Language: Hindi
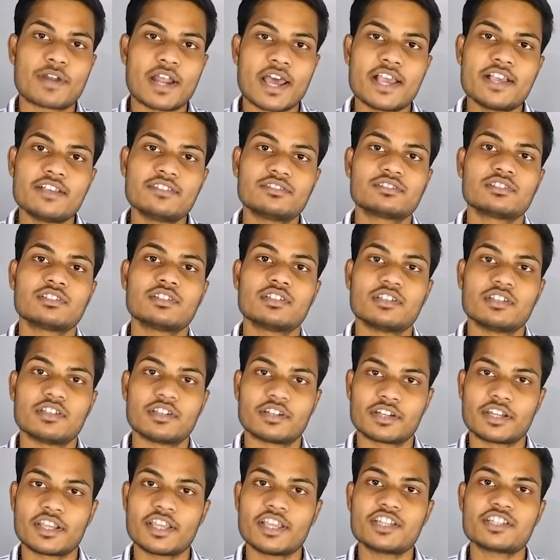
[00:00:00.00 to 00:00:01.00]
प्राइस
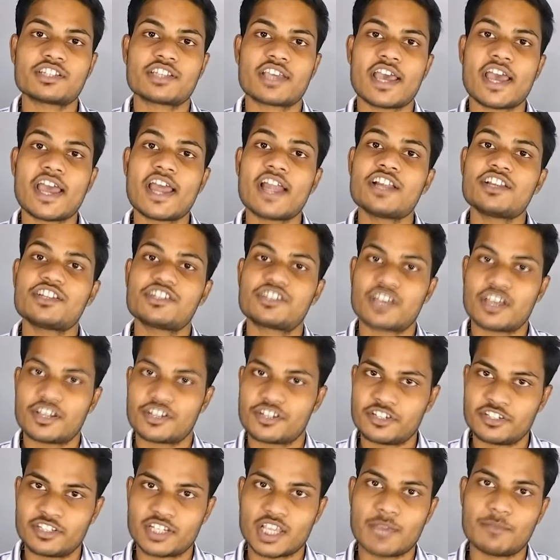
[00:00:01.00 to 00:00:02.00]
रेंज एंड
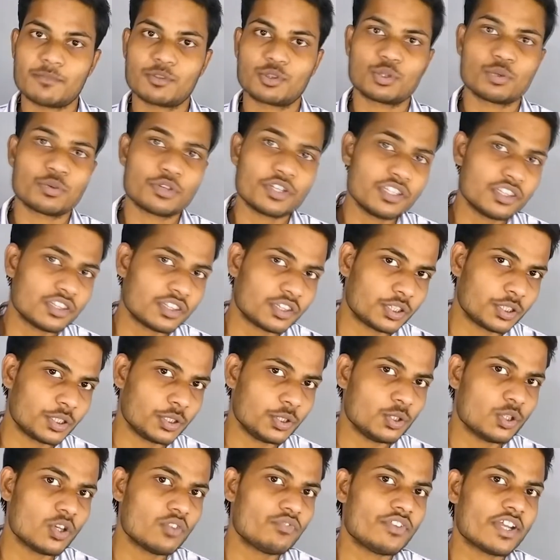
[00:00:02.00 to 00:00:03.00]
चार्जिंग टाइम तो इन
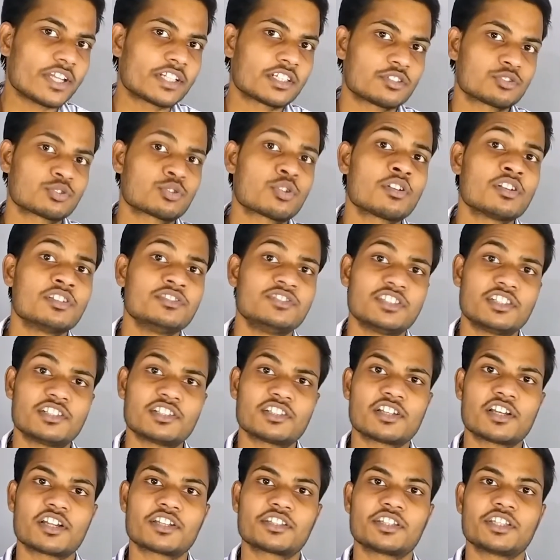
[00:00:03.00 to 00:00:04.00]
तीनों फैक्टर्स को
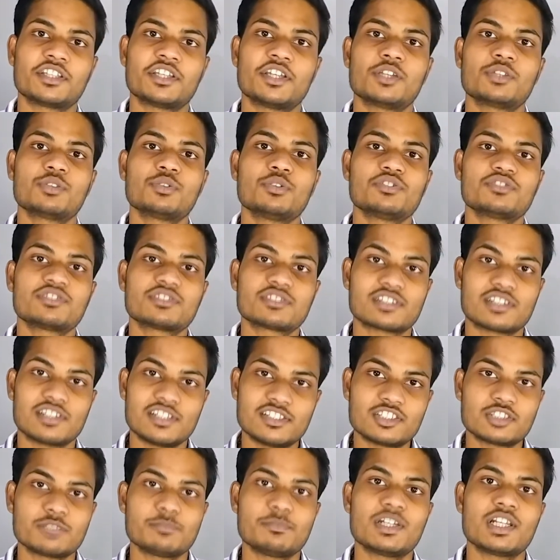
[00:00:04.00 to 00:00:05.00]
कंसिडर करते हैं तो इस
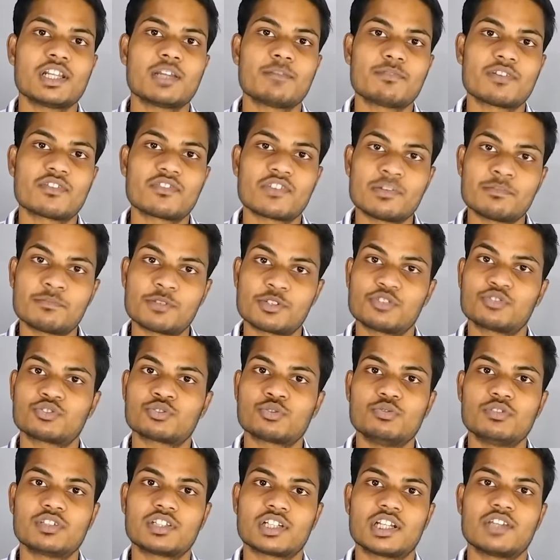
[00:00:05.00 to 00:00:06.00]
लिस्ट में नंबर वन पर जो
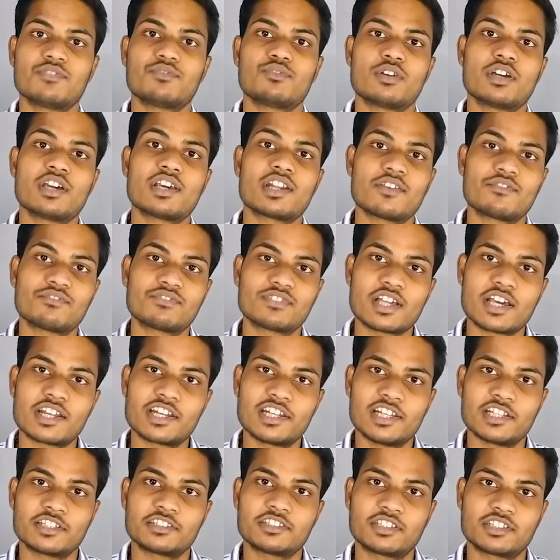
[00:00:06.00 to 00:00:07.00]
स्कूटर है वो है
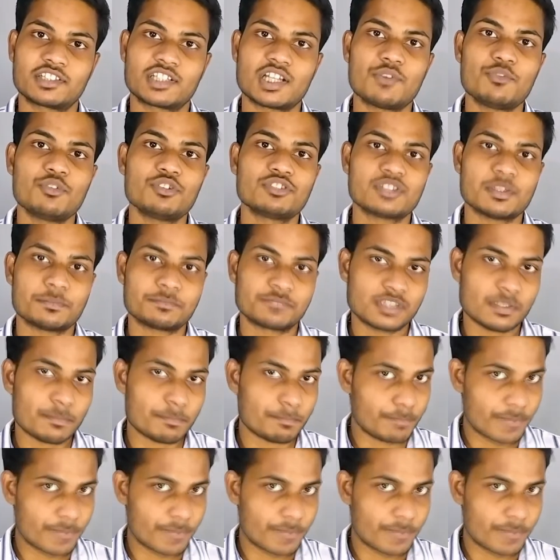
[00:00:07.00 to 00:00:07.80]
रफ्तार इलेक्ट्रिक का वो सबसे